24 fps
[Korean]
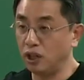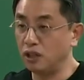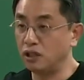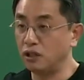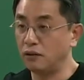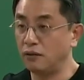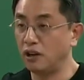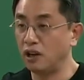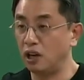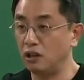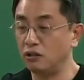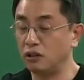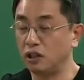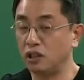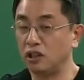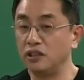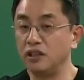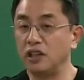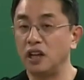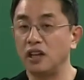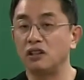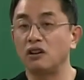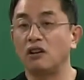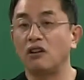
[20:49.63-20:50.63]
이념형 관료제,
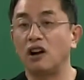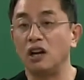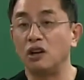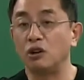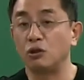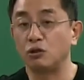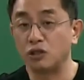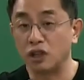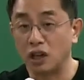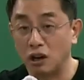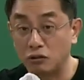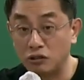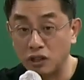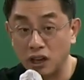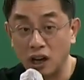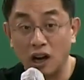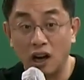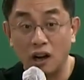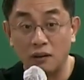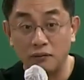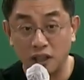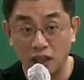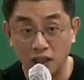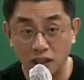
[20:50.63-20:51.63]
근대적 관료제라고
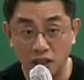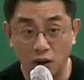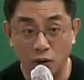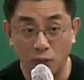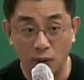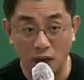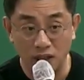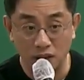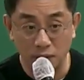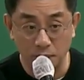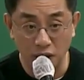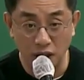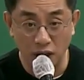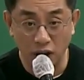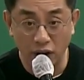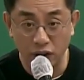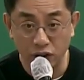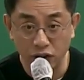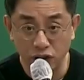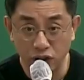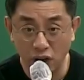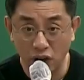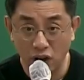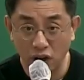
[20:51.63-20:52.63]
생각하면 된다고
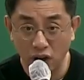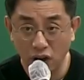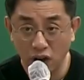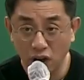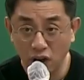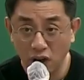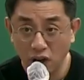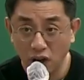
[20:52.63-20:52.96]
말씀드렸죠.